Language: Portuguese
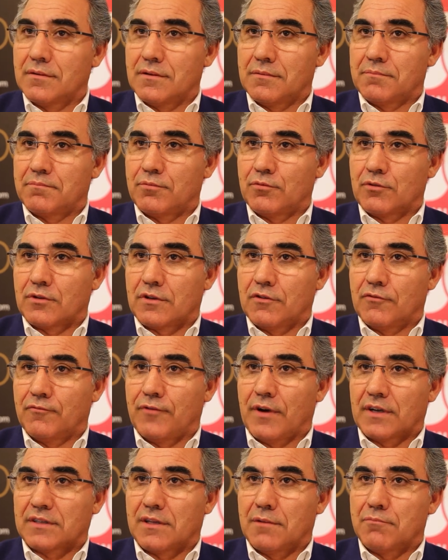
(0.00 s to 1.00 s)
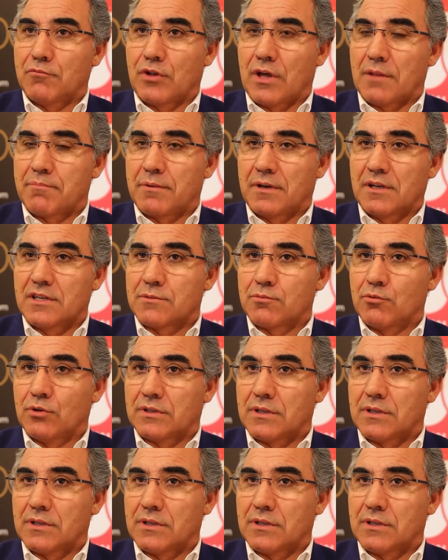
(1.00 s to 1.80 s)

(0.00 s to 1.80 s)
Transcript: eh, porque o facto de ter mudado para Lisboa